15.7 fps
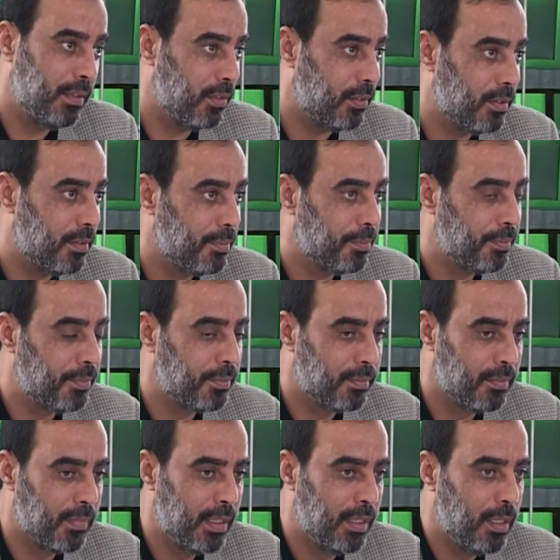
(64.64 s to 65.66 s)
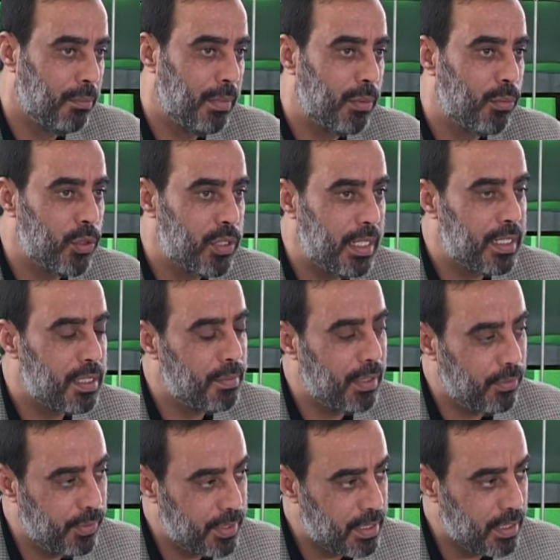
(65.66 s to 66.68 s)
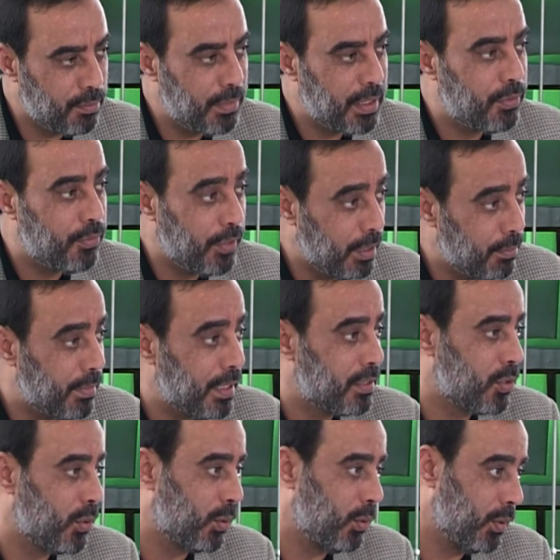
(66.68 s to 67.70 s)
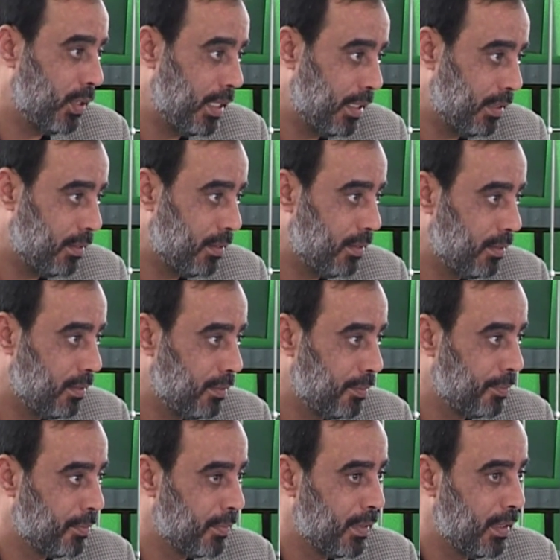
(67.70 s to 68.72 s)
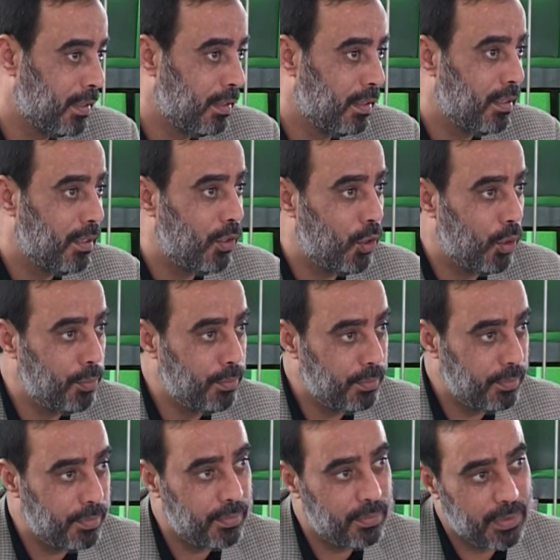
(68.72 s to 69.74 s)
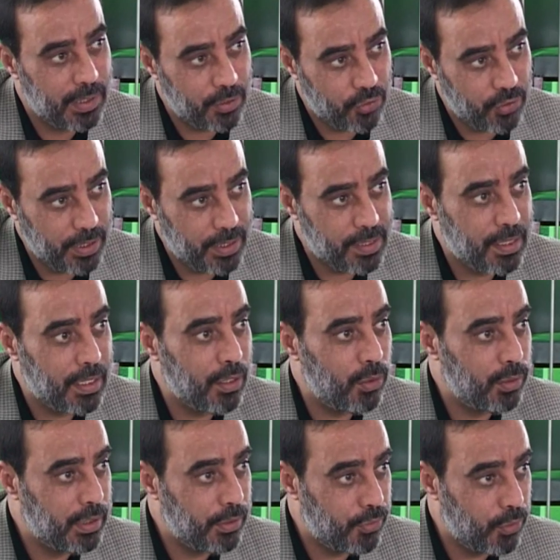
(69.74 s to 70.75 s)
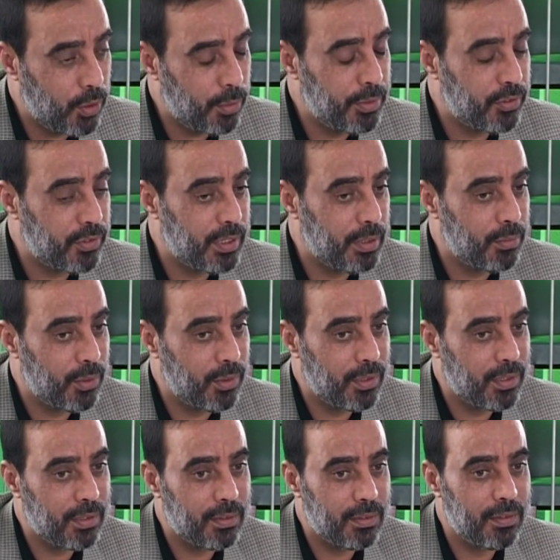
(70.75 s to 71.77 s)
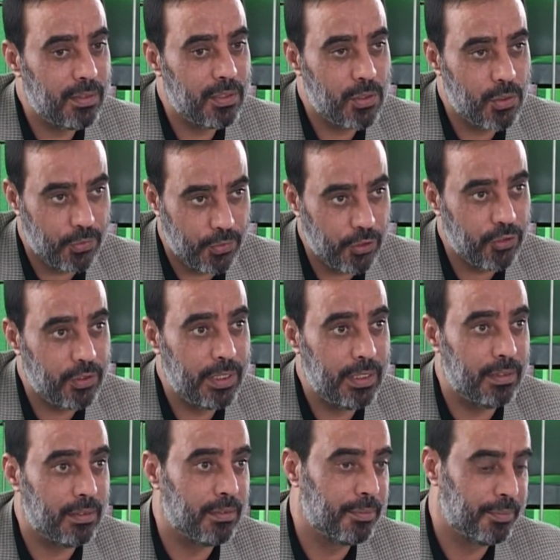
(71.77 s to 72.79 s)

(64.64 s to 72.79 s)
nicht. Man muss erstmal wissen, mit wem man zu tun hat, um das Schicksal und die Vorbestimmung zu verstehen.